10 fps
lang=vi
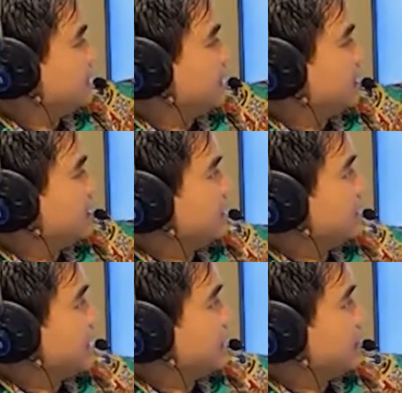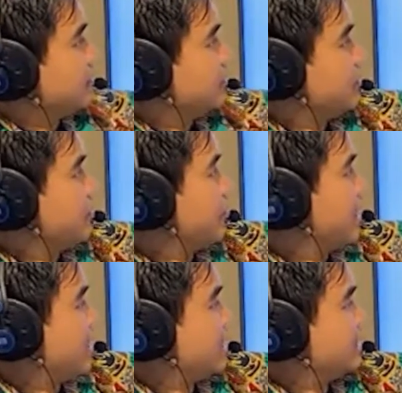cạnh như thế nào bộ
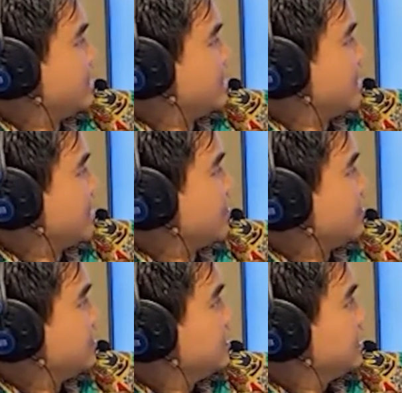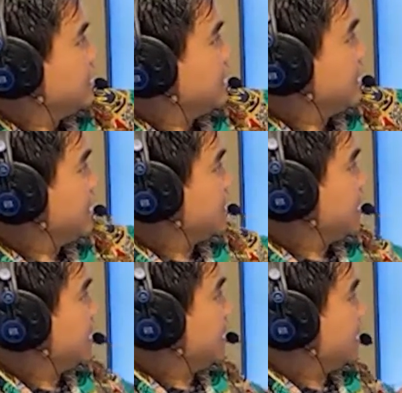khóa như thế nào à,
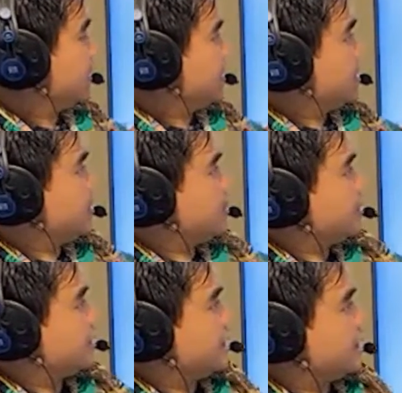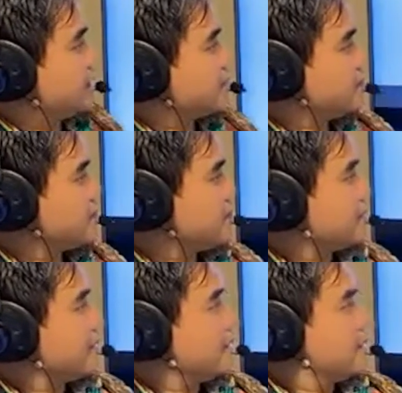đây là cái pickup đó.
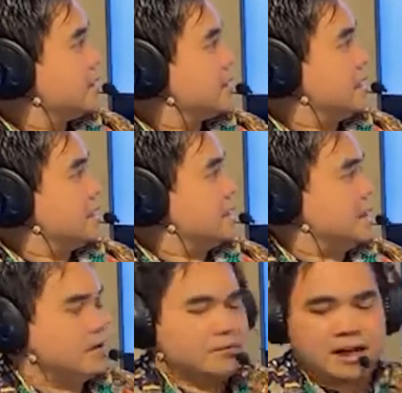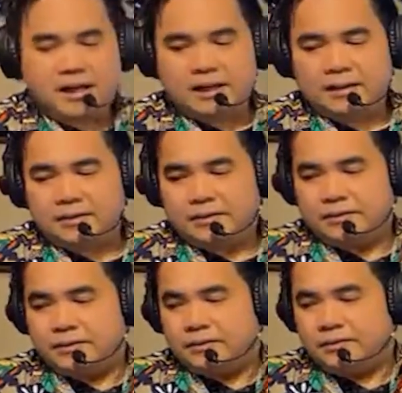thì cái điều mà
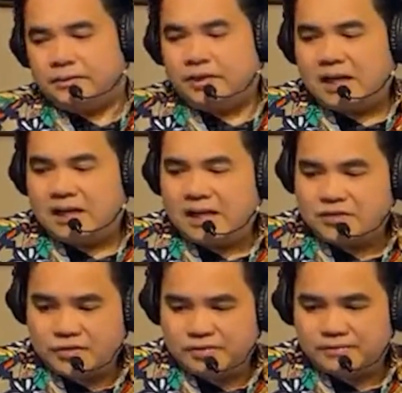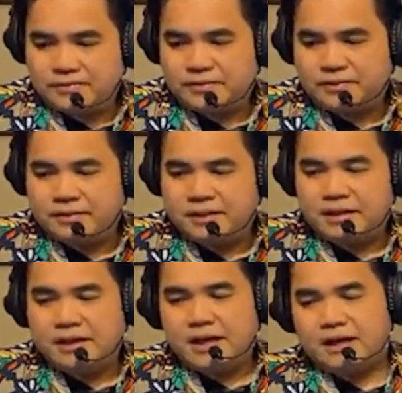tôi lên livestream
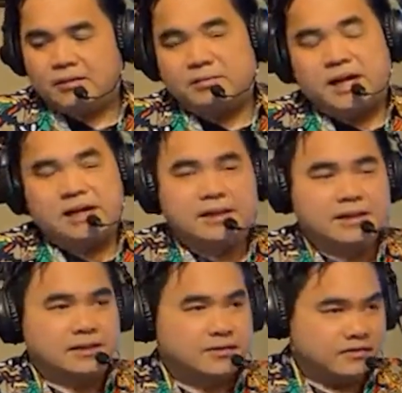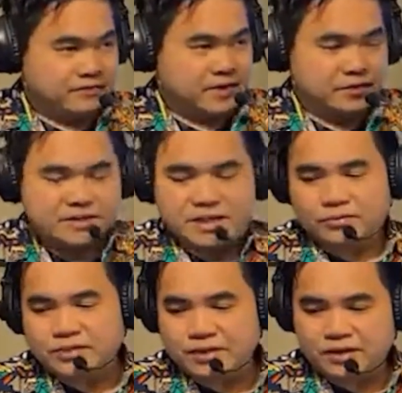à, hôm nay và tuần sau
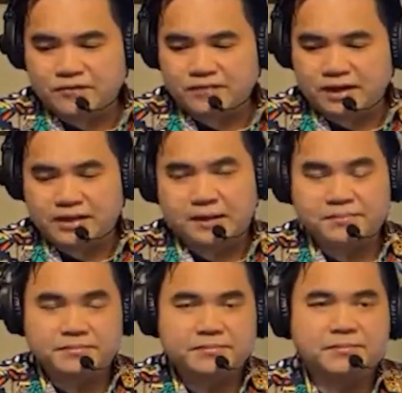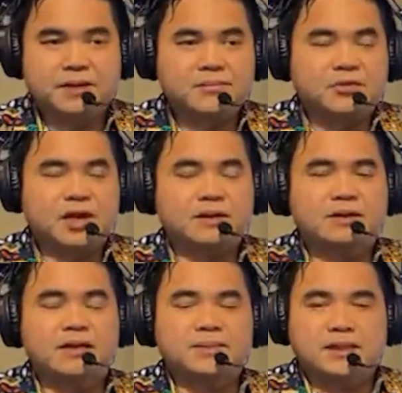tôi sẽ nói về thêm mấy model
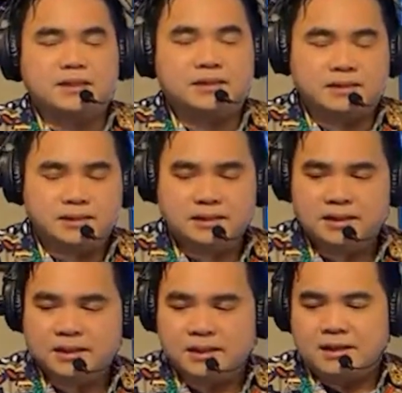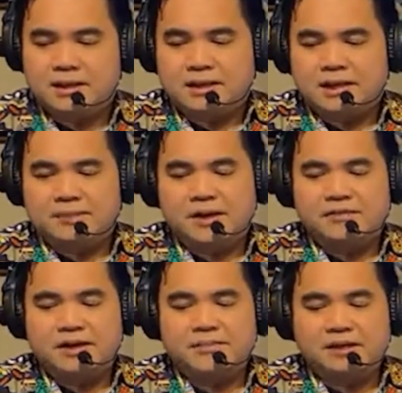limited nữa là bởi
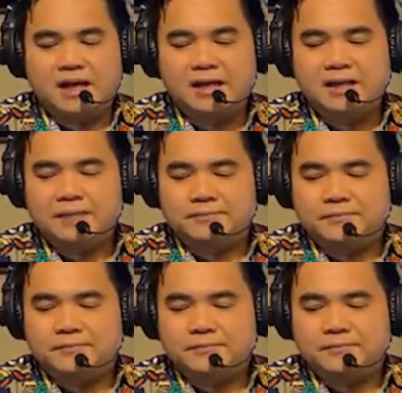vì mình thấy